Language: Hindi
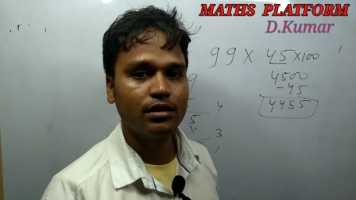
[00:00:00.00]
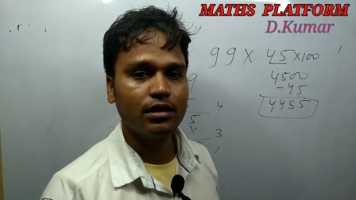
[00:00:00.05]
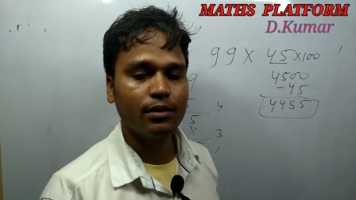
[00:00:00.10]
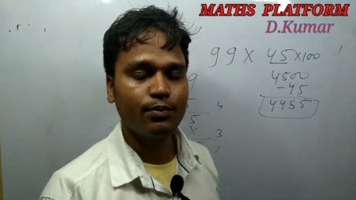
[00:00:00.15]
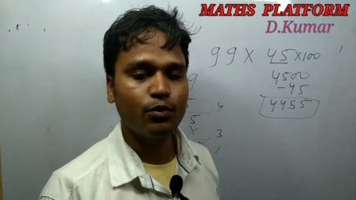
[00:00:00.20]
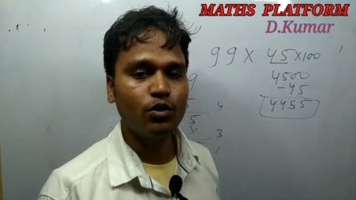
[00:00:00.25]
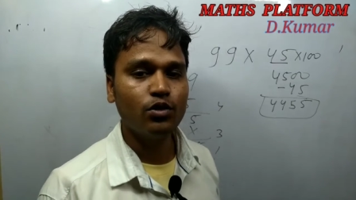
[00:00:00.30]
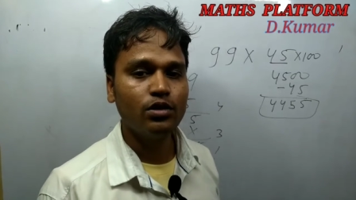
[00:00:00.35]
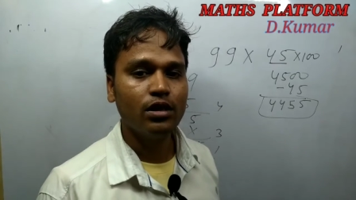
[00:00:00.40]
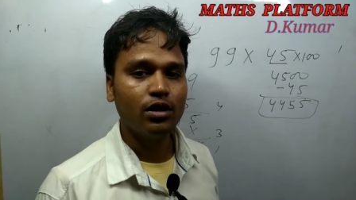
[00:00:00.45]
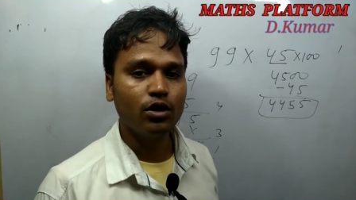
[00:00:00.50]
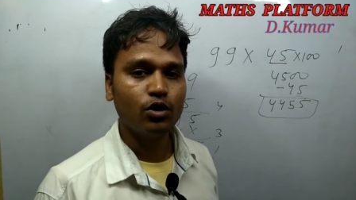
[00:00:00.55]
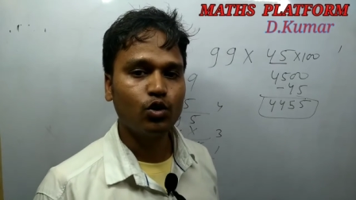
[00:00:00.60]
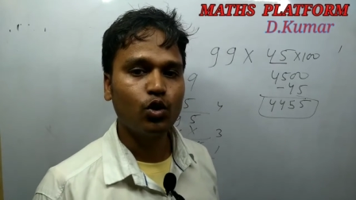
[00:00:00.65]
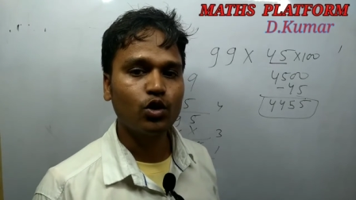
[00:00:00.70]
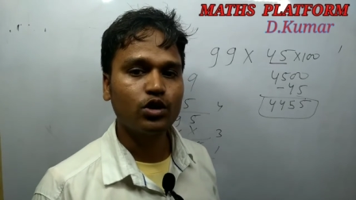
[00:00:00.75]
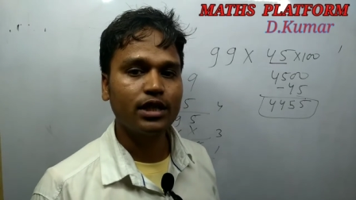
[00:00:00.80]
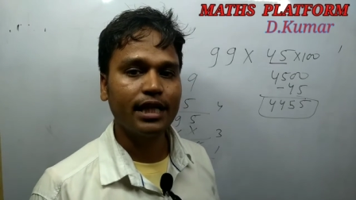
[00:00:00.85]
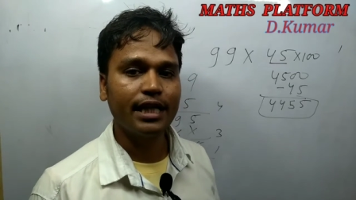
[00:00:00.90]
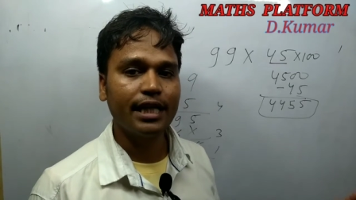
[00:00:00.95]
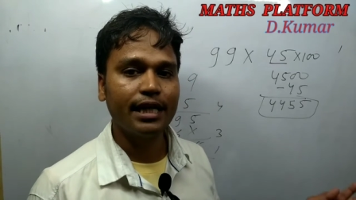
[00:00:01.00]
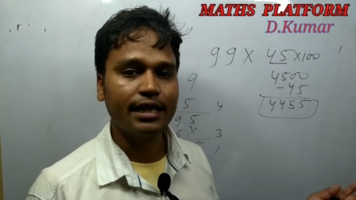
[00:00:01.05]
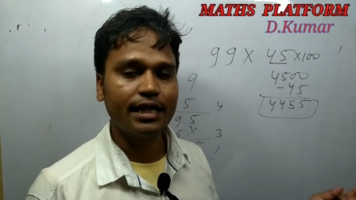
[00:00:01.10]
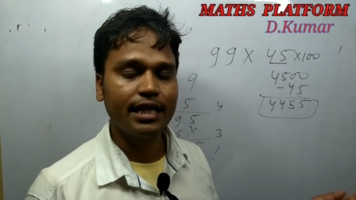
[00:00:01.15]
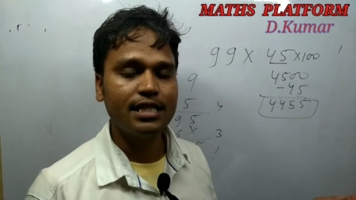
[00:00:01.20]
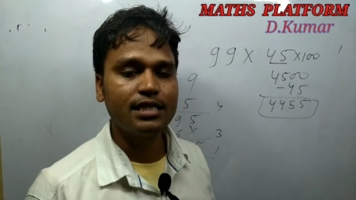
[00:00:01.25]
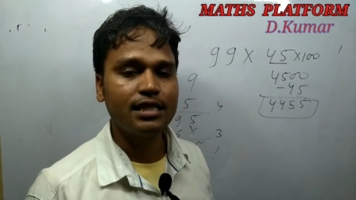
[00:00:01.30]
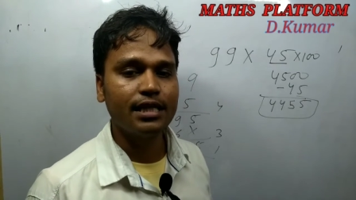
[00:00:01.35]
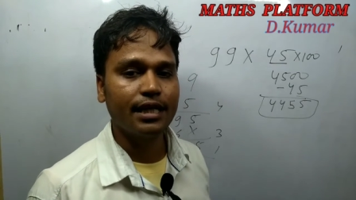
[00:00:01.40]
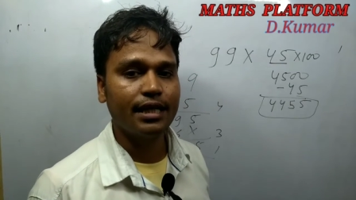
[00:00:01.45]
सपोज दो सेकेंड
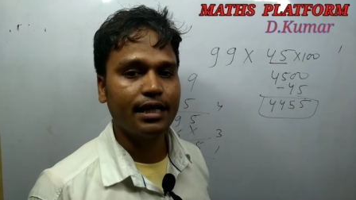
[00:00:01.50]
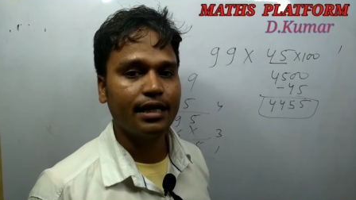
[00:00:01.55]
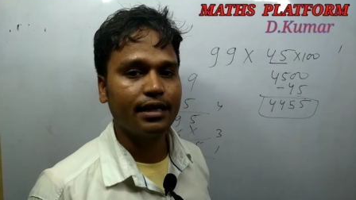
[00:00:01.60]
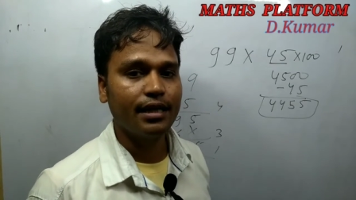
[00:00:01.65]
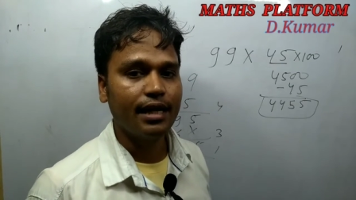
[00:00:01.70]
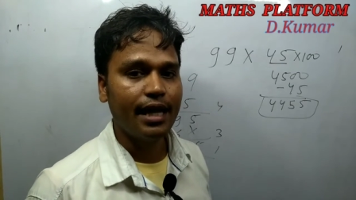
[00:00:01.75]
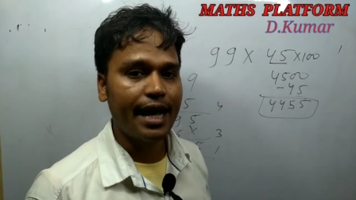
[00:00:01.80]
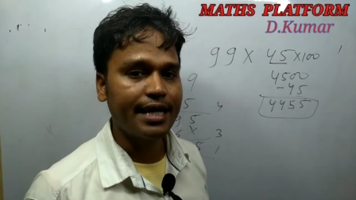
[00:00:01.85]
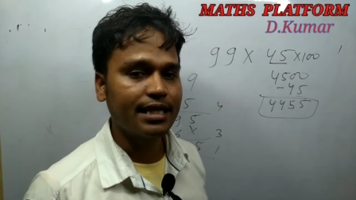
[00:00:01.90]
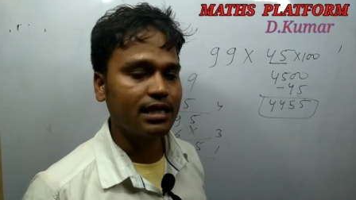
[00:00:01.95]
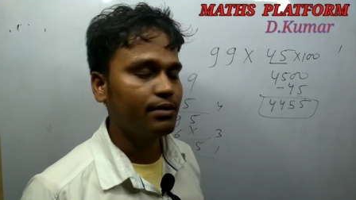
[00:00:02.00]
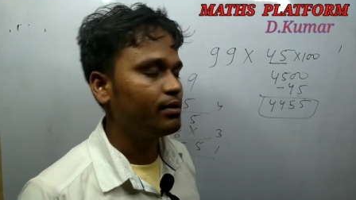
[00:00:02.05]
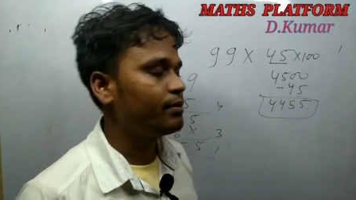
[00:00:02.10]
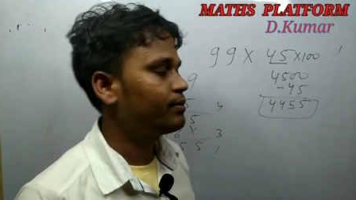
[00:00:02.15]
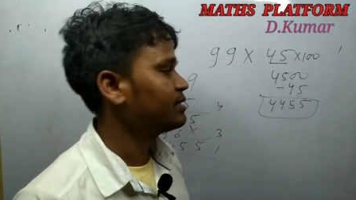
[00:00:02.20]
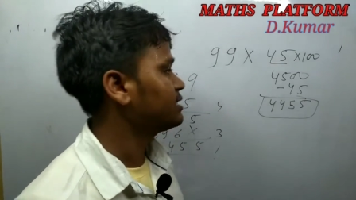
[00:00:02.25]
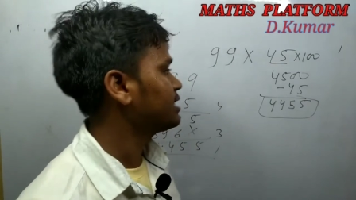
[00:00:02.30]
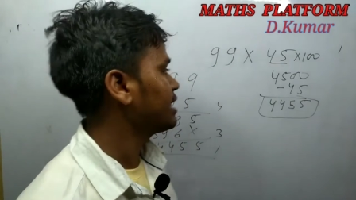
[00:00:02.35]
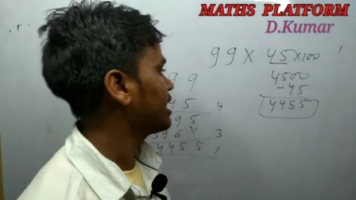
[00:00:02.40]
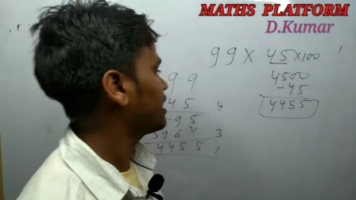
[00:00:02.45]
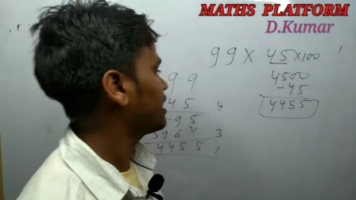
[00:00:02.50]
तीन सेकेंड ऐसे में बन